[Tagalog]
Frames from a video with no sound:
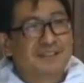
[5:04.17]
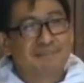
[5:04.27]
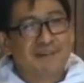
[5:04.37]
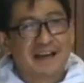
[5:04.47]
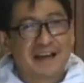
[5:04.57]

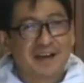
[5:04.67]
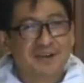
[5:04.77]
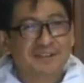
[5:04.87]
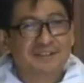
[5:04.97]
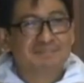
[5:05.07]
ding mga
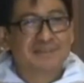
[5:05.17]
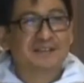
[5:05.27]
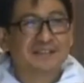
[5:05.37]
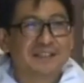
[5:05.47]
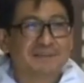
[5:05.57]
kakaon,
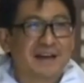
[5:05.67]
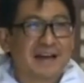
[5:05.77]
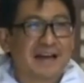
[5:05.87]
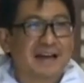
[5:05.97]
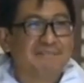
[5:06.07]
meron ding
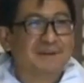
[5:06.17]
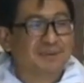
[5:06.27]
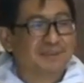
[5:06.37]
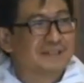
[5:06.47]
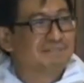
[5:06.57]
mga
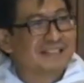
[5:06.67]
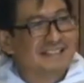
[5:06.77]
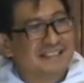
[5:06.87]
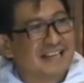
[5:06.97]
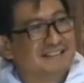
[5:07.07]
mabuting
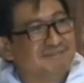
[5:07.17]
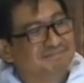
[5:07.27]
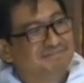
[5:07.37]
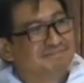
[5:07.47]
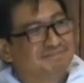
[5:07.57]
balita,
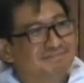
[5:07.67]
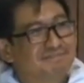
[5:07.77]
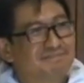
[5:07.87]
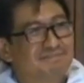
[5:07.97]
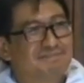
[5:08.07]

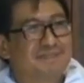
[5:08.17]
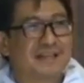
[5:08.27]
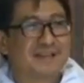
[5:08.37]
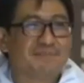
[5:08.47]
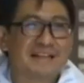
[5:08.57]

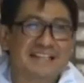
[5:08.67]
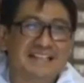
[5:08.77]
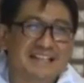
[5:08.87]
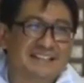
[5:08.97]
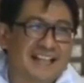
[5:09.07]
pero
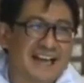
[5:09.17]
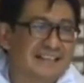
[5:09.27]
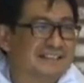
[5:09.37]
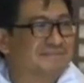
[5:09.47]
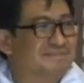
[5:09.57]
maliliit
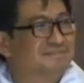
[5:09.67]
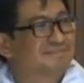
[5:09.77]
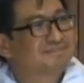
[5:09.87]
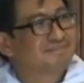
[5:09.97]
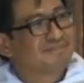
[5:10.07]
lang.
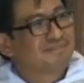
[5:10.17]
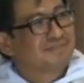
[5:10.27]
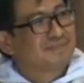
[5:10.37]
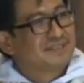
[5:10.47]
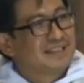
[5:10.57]

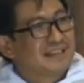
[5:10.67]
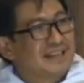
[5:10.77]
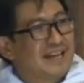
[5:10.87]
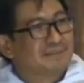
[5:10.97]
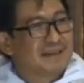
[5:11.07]

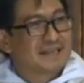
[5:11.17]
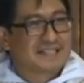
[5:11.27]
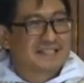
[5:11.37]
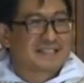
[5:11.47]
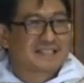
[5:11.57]
At mas
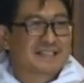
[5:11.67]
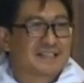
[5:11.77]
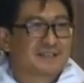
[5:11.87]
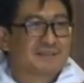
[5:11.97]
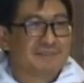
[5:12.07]

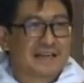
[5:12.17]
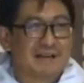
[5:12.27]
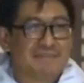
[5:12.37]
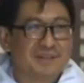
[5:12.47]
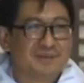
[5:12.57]

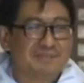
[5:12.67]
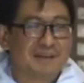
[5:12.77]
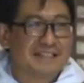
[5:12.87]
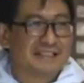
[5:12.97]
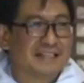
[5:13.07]
marami yung
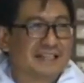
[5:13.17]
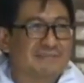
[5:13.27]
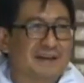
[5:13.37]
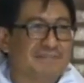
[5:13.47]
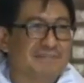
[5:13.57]
balita na
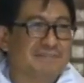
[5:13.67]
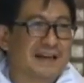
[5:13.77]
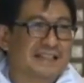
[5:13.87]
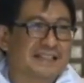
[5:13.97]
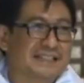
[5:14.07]

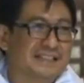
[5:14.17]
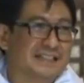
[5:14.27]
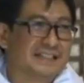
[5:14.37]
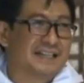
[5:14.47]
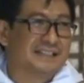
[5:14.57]

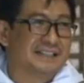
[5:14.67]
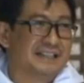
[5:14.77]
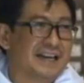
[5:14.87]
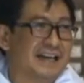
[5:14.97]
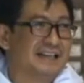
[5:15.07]
makikita
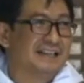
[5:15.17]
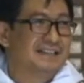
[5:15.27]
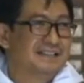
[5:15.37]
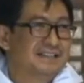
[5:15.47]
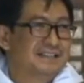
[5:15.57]
natin na
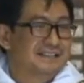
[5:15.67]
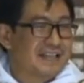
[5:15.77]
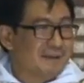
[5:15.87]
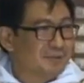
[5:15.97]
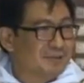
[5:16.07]

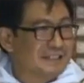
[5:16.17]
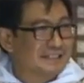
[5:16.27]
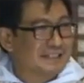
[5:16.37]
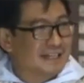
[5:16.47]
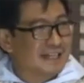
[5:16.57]

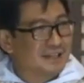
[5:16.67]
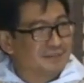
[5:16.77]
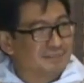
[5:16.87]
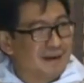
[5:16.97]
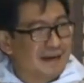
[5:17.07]
napolitika
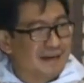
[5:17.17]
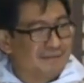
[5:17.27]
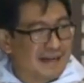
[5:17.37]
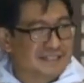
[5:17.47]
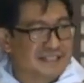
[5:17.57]
yung
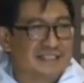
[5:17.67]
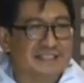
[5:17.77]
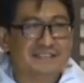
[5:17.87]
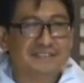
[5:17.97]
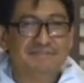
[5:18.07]

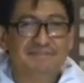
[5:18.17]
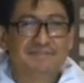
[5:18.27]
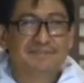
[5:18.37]
vaccine,